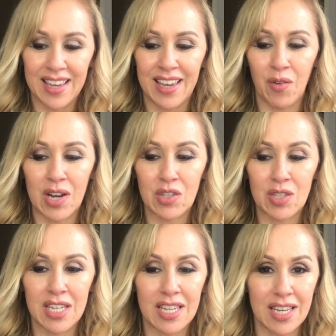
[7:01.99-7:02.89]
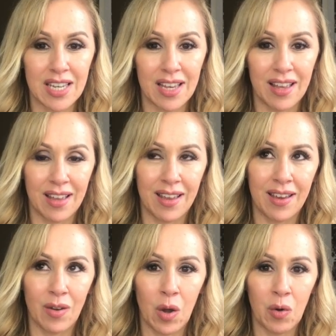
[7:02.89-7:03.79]
Eu acho que é,
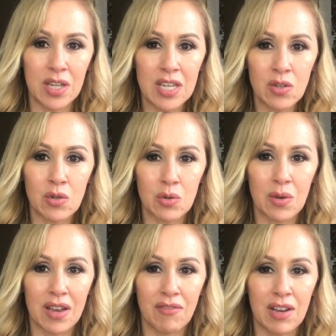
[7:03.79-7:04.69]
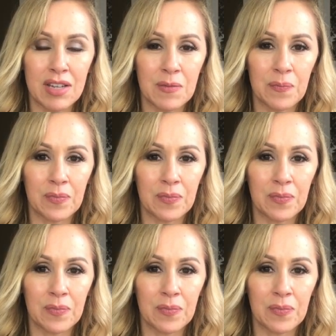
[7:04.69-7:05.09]
é, isso, vai,